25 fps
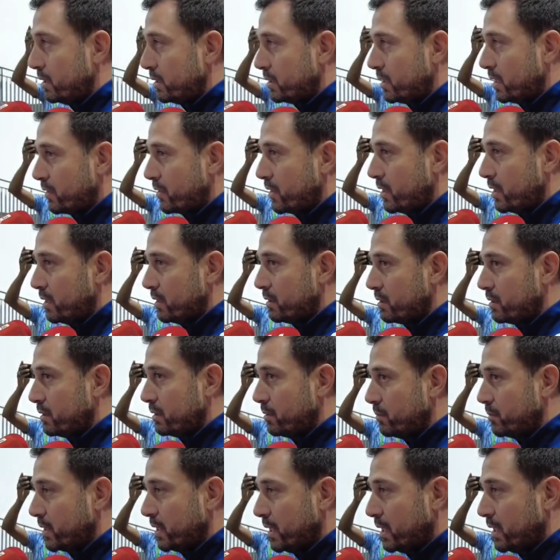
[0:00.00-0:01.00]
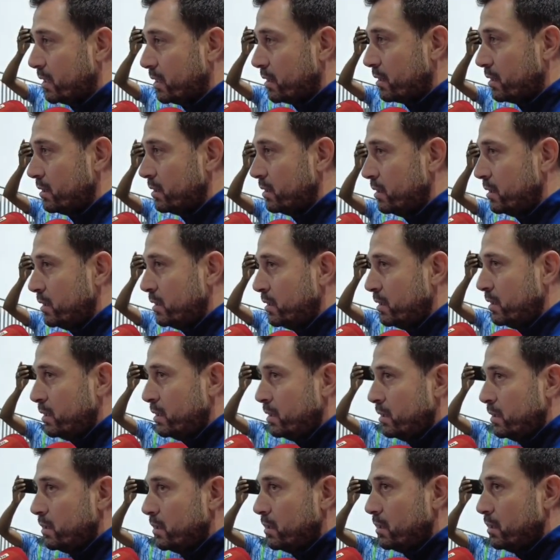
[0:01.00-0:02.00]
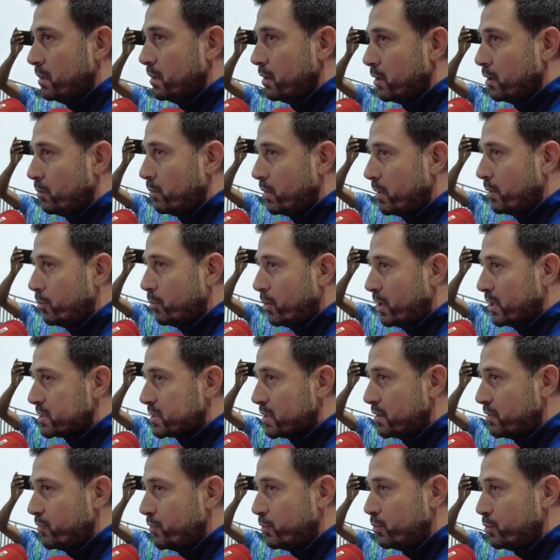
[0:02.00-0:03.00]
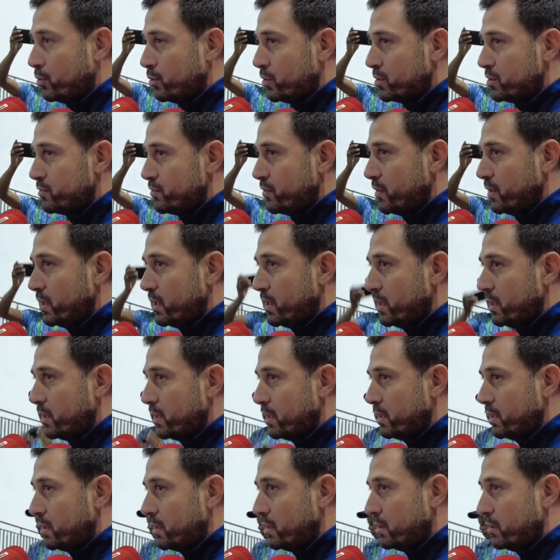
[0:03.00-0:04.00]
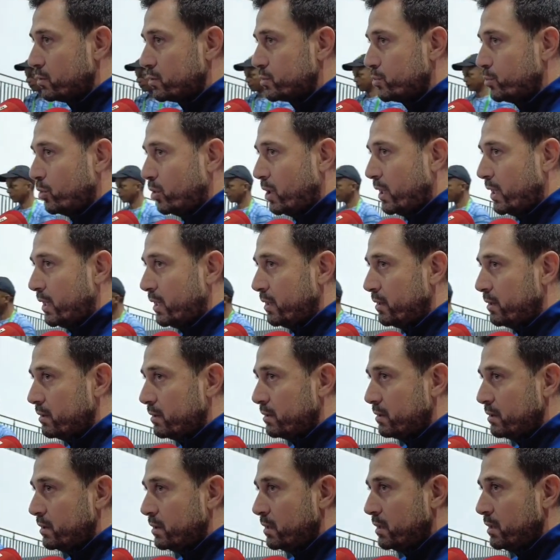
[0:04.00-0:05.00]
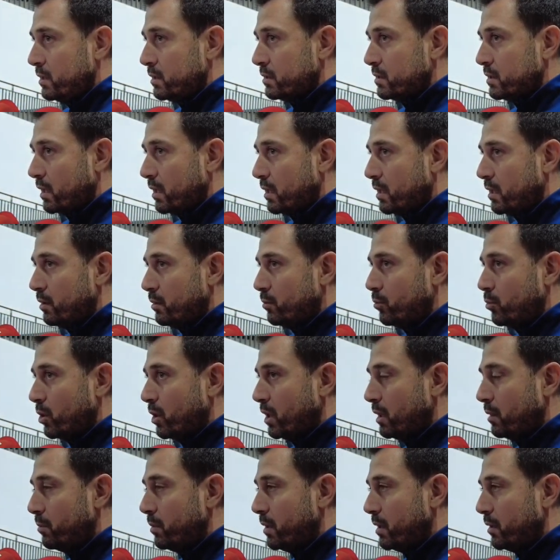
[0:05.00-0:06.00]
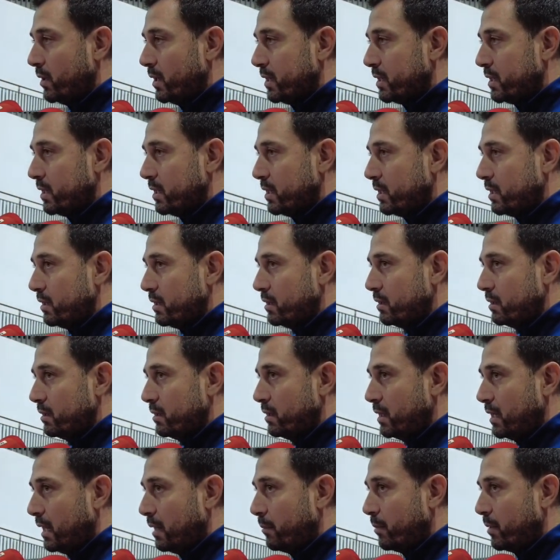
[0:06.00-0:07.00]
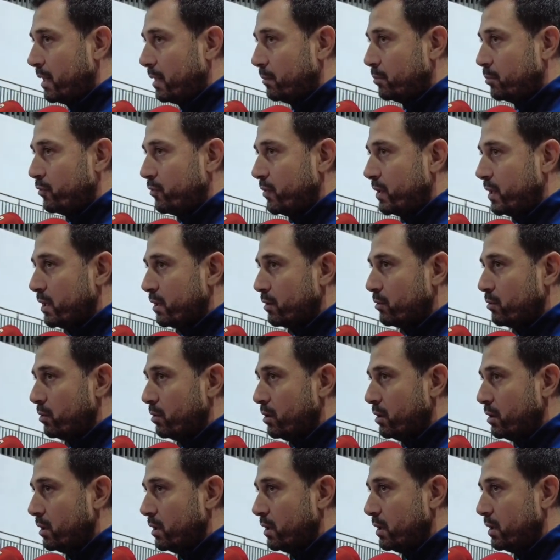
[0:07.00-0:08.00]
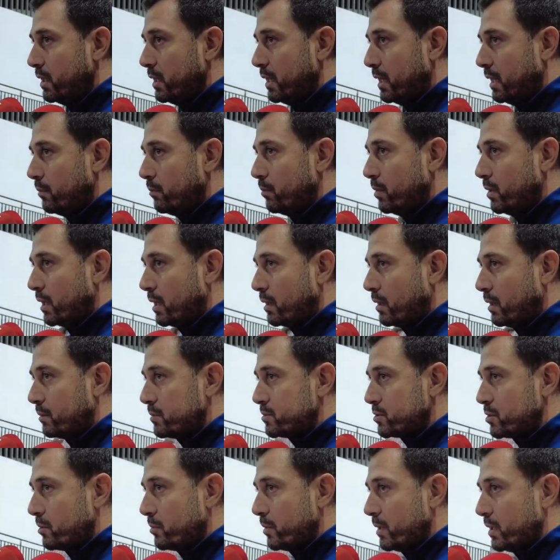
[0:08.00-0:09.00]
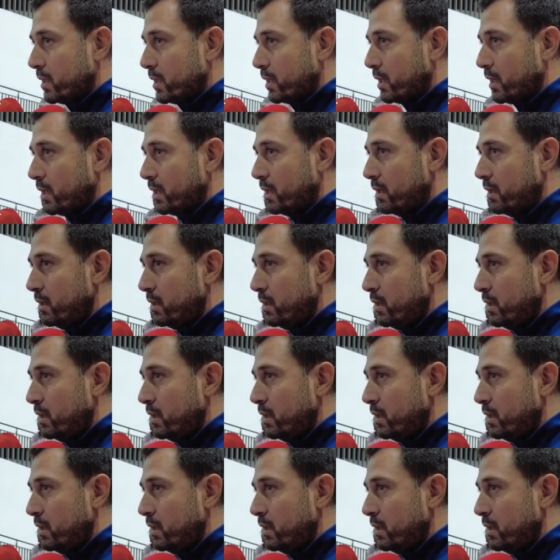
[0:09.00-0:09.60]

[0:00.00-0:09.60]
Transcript: تحضيرات متأخر آه، قمنا بمعسكر في تونس فيه آه، أسبوعين دخل لهم مقابلة واحدة اللعابة لعبوا فيها كل لاعب أرى 45 دقيقة